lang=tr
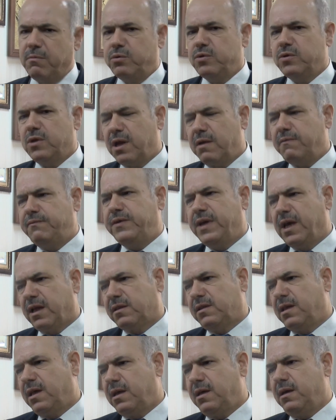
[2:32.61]
Bunların
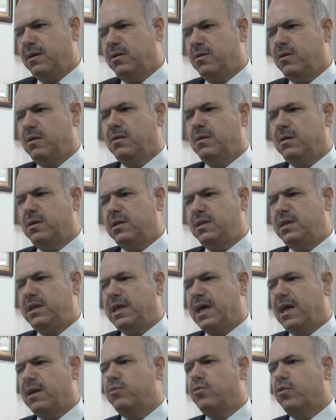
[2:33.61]
fiyatları e,
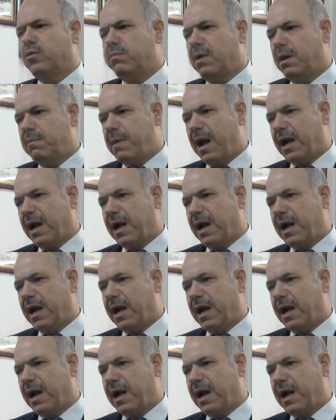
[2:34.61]
diğer normal